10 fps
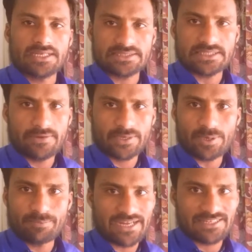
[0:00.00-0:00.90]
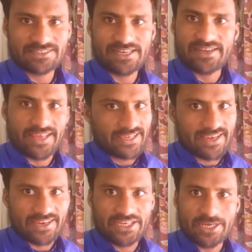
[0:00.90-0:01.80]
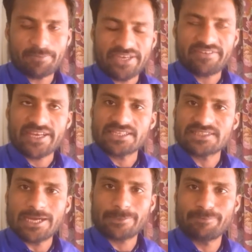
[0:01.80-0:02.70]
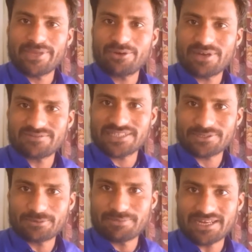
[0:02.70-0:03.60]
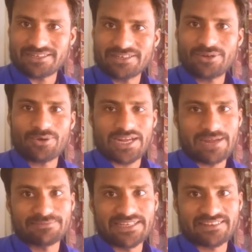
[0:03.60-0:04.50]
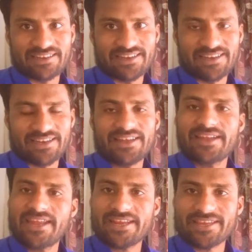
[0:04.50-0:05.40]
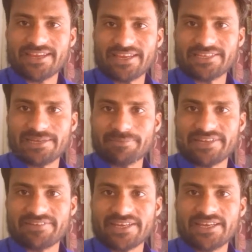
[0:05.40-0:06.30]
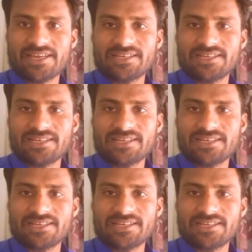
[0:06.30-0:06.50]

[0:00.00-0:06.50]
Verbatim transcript: असलम नाजिन ए के के जी एम टी वी के साथ मैं हूं अफजल कुंबर और आप देख रहे हैं ए के के जी एम टी वी